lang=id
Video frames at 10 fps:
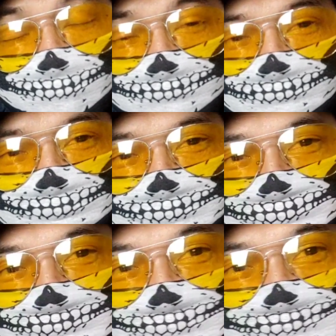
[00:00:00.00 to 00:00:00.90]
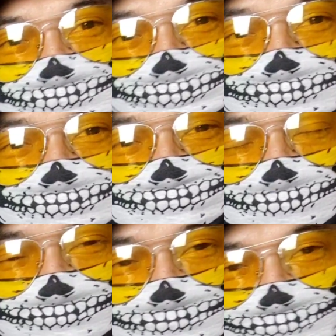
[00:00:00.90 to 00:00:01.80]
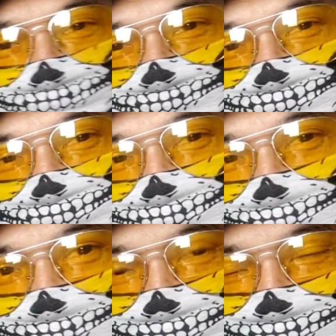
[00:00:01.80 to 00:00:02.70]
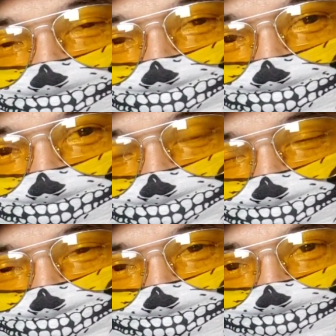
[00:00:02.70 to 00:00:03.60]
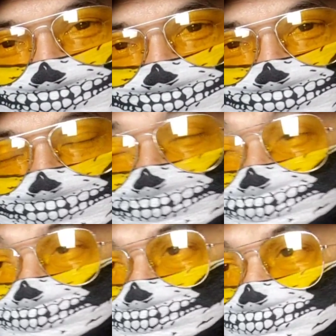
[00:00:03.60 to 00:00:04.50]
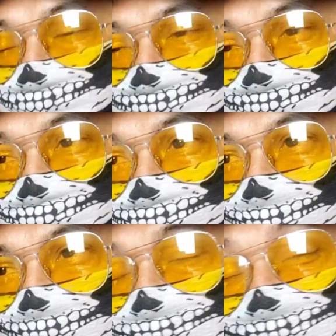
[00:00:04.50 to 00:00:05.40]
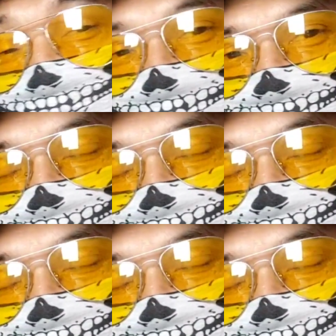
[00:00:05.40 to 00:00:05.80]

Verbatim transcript: Oke teman-teman, jadi seperti itu ya. Nanti video lengkapnya bisa teman-teman lihat sendiri. Intinya